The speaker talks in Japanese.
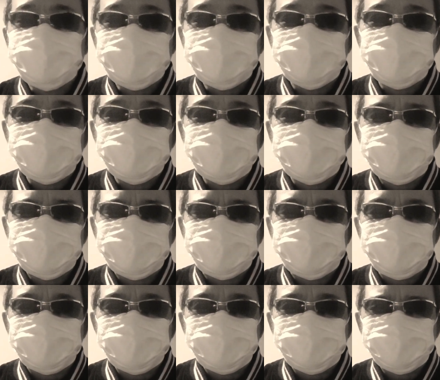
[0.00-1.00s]
ほんで
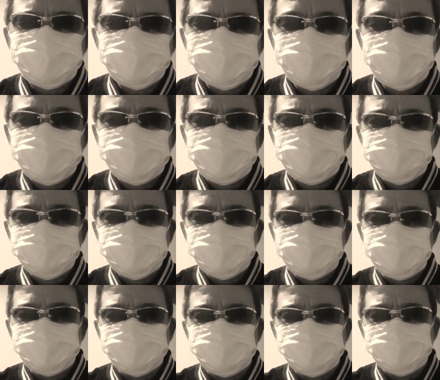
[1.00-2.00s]
D さん
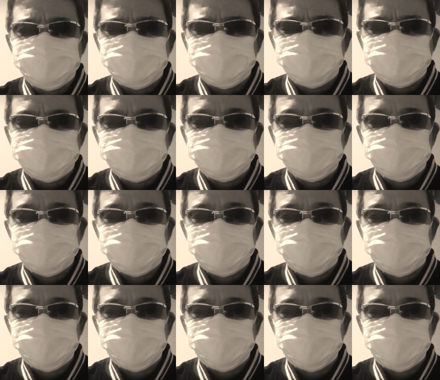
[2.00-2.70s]
はその、